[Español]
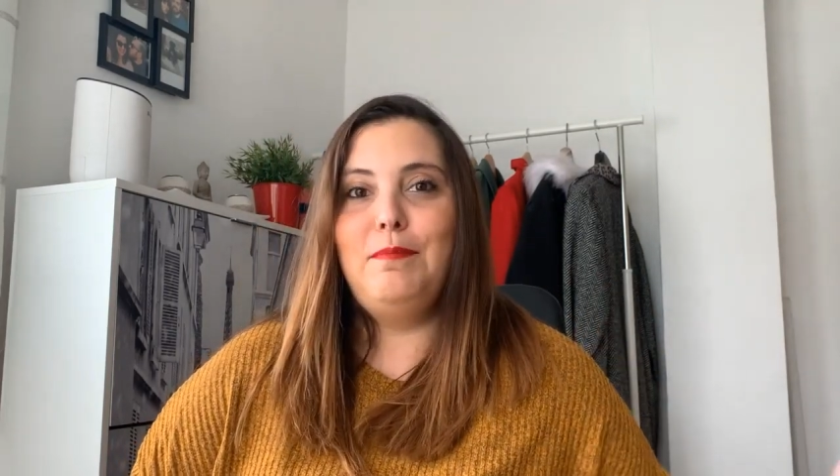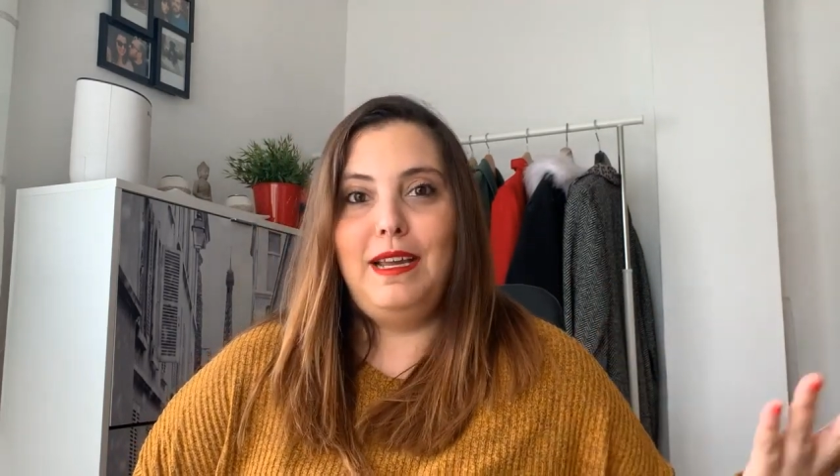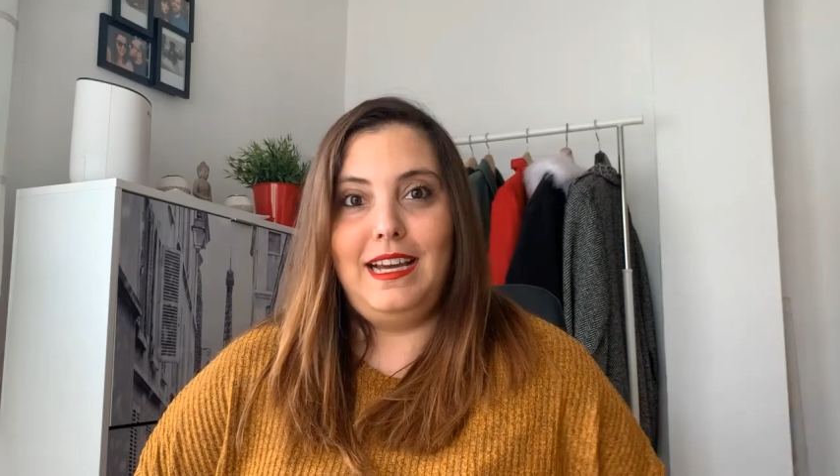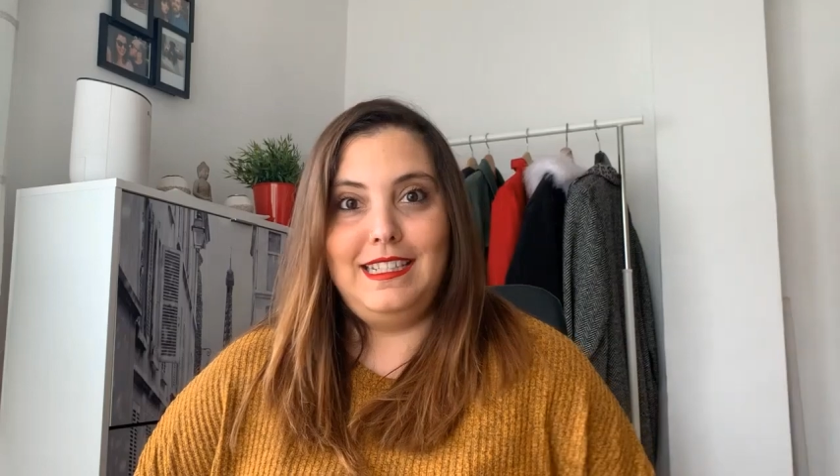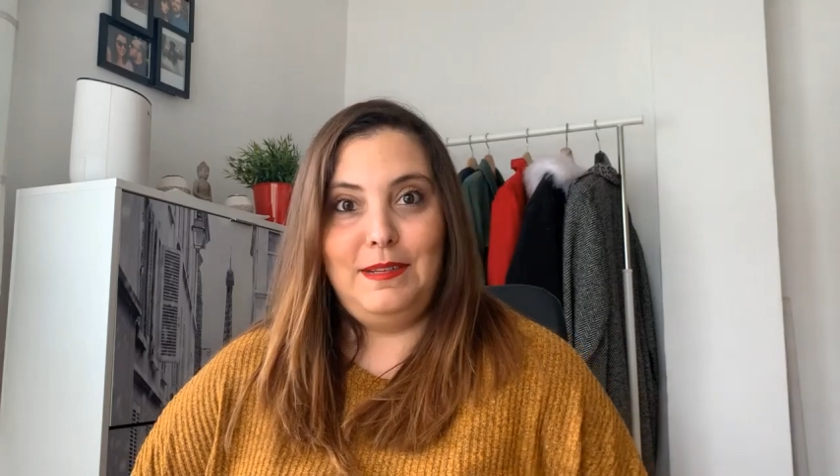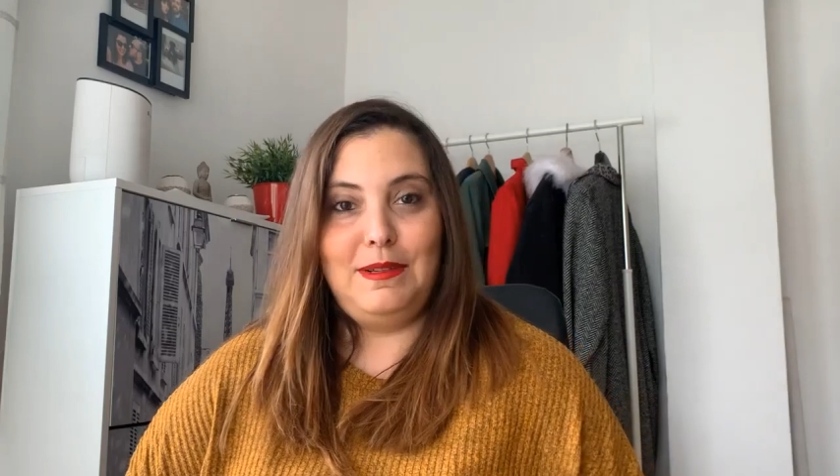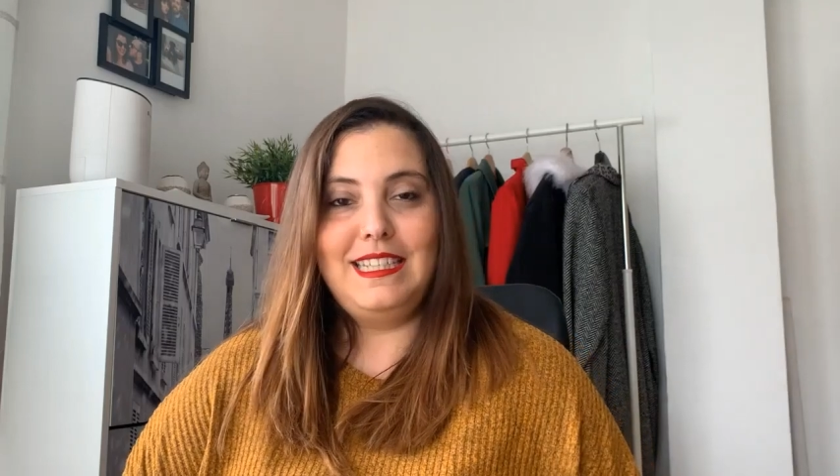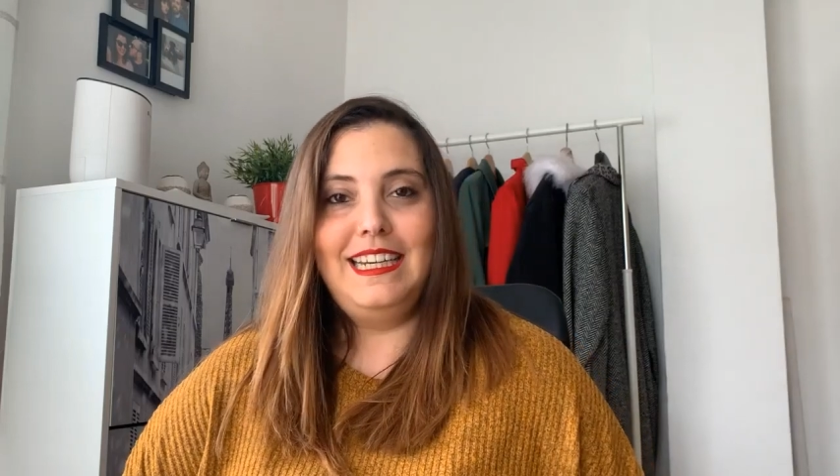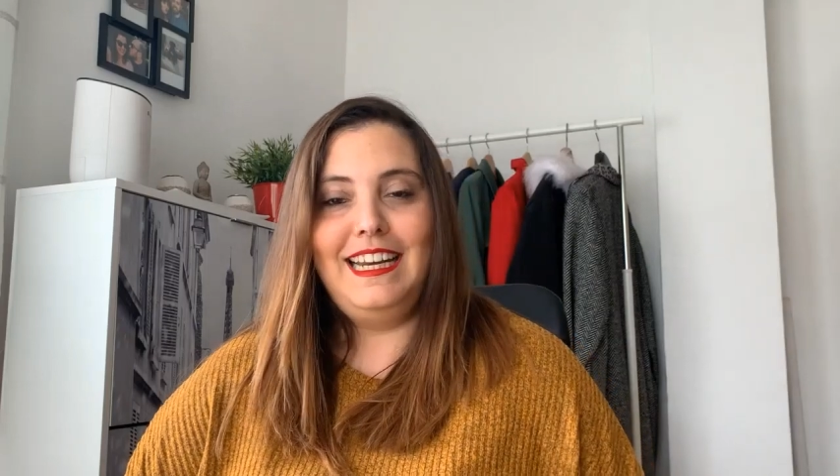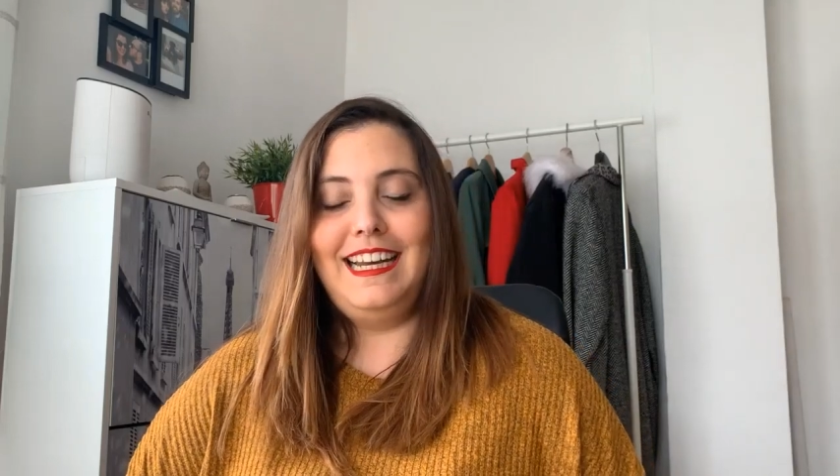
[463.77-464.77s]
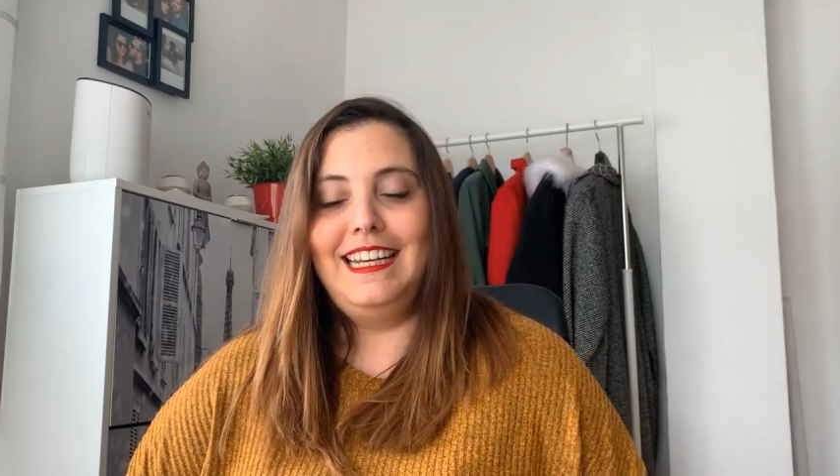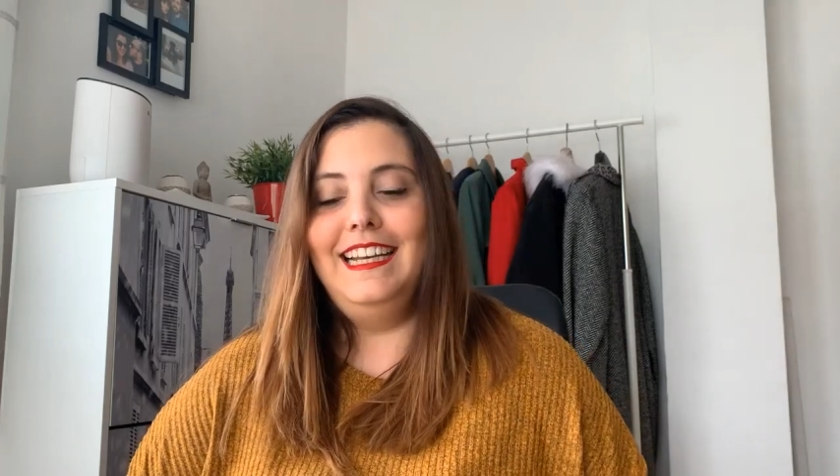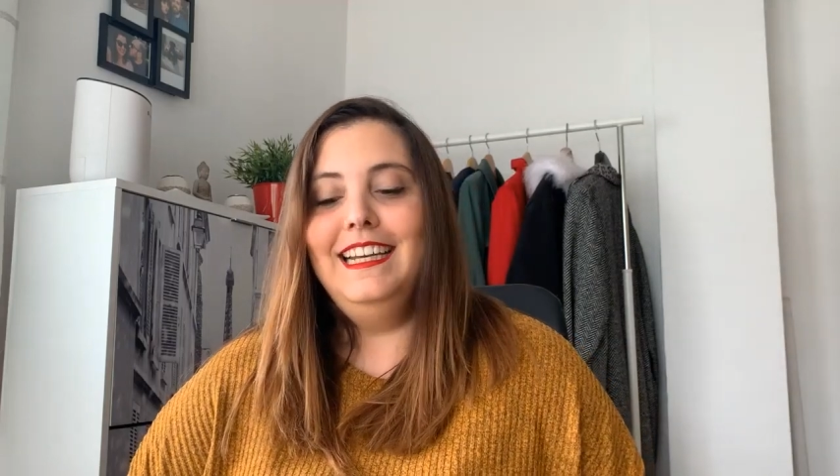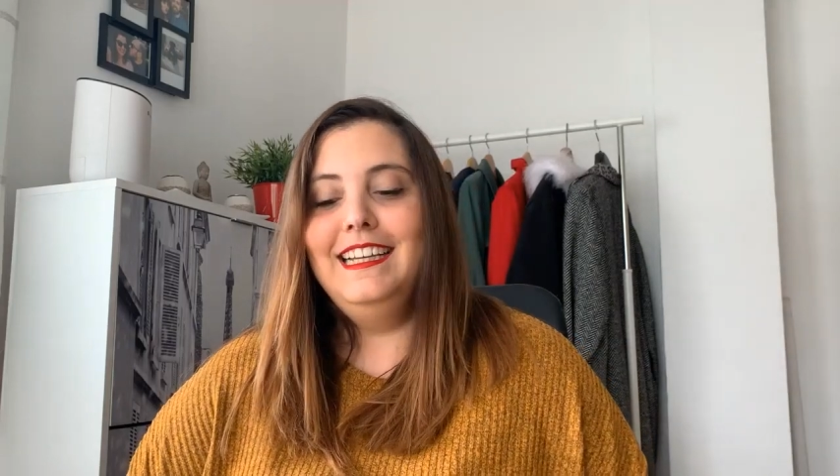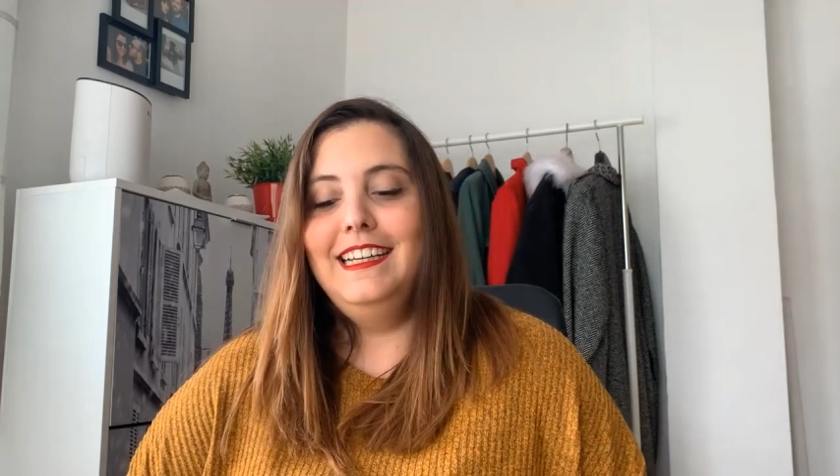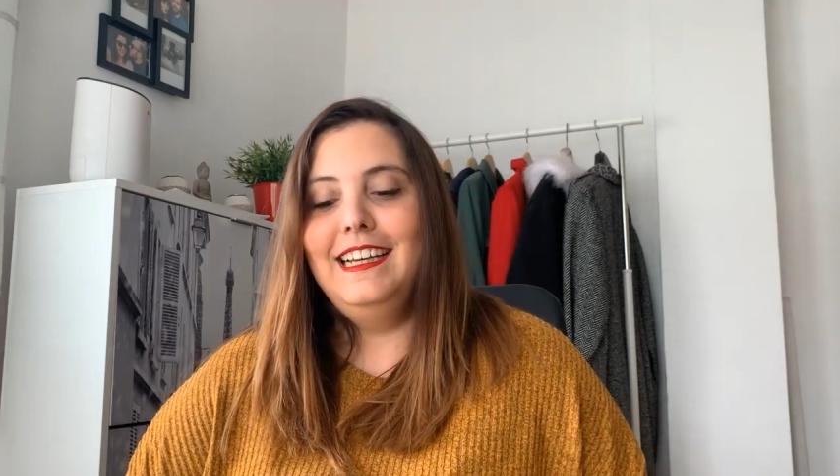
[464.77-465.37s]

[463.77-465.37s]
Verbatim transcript: implicarse más en el canal.